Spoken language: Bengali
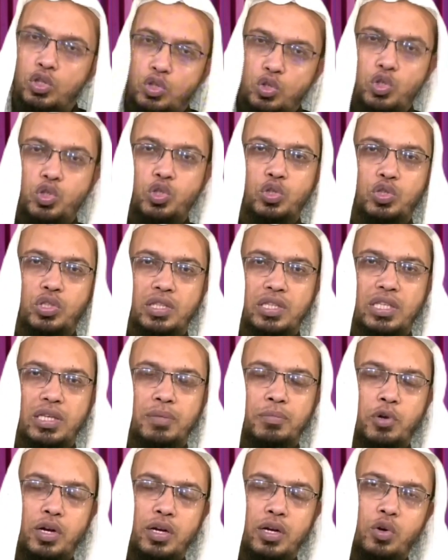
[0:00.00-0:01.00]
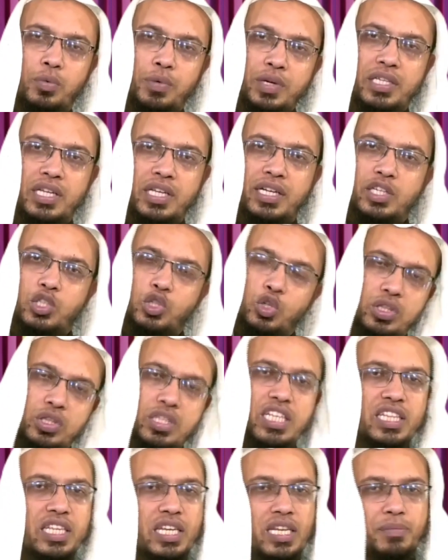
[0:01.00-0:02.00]
সন্তুষ্ট চিত্তে মনের গভীর থেকে
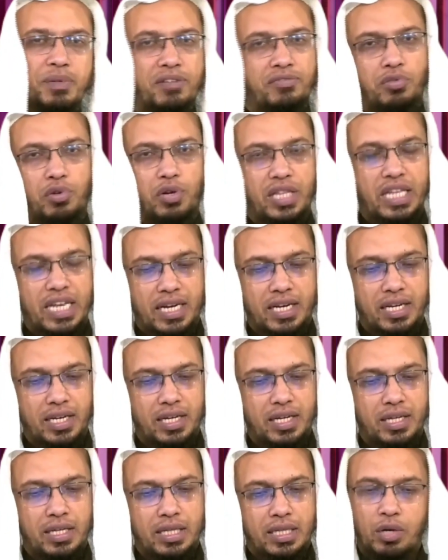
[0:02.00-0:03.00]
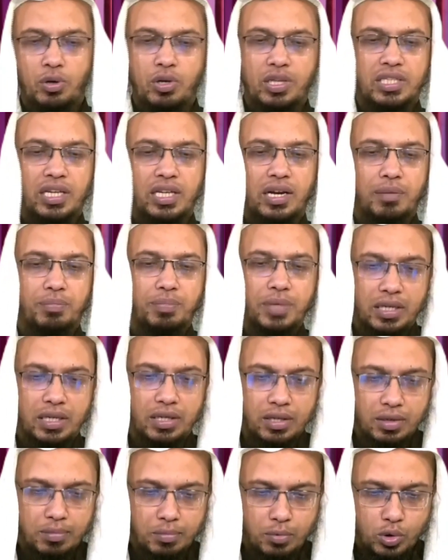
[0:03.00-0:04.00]
সত্যিই তিনি মাফ করে দেন তাহলে ইনশাল্লাহ আপনি
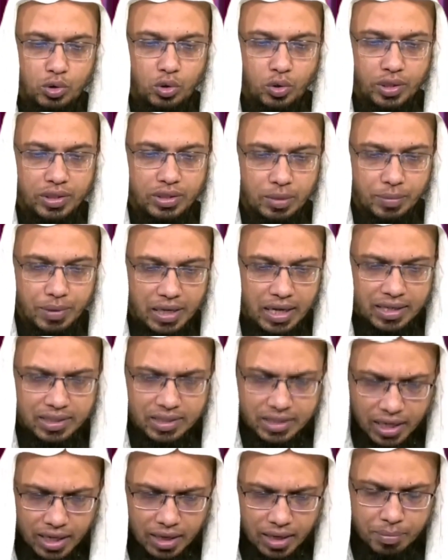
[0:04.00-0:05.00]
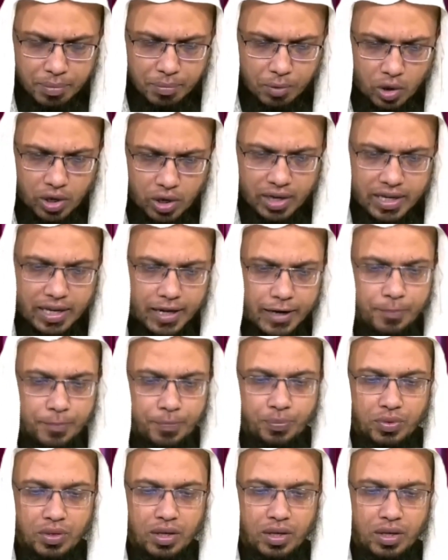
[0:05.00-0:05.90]
মুক্ত হয়ে যাবেন আর চাইলে আপনি মহানাকে